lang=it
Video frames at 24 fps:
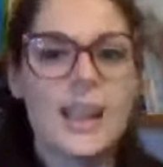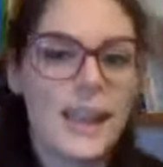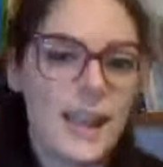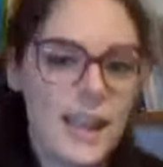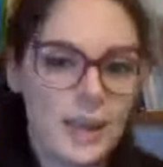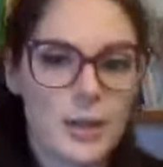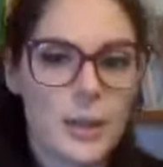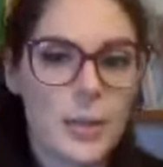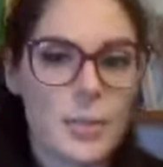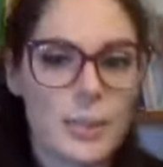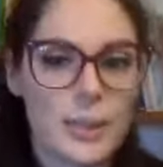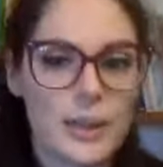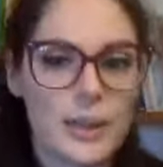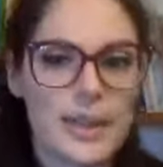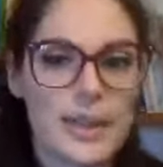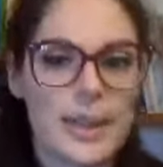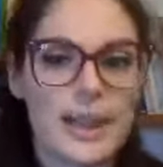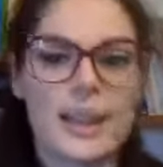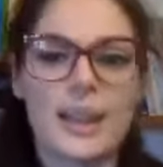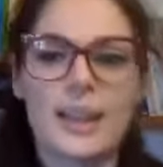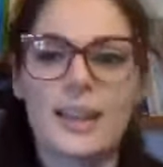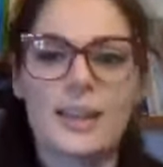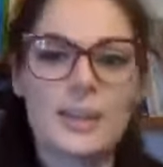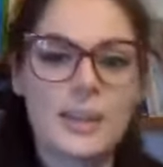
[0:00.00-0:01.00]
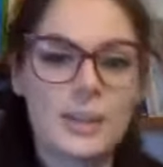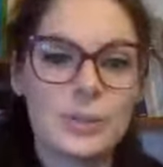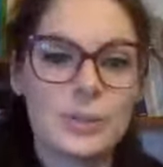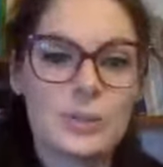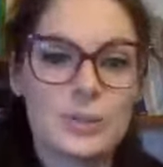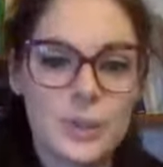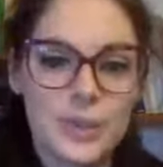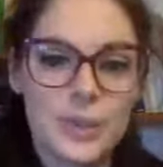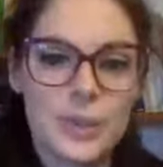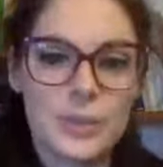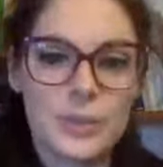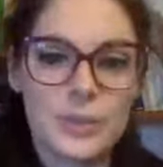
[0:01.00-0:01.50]
Ecco perché
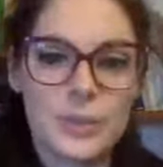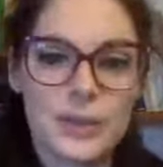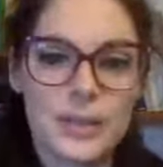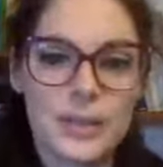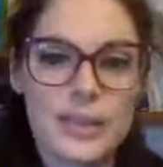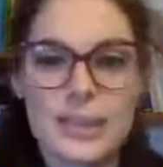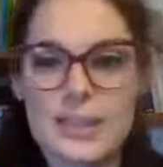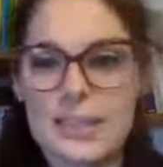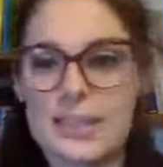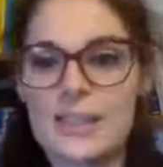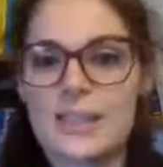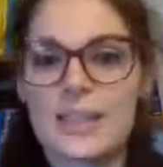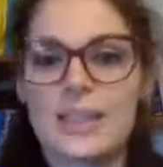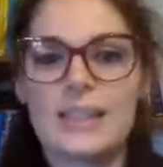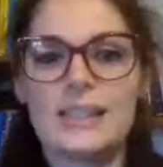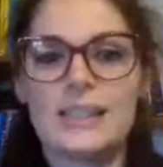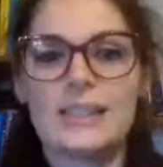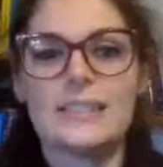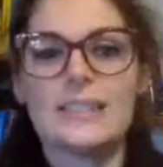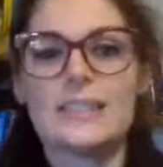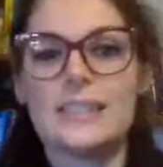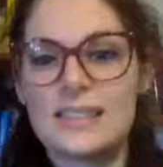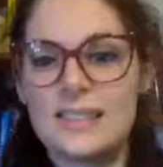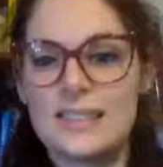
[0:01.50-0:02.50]
un erborista,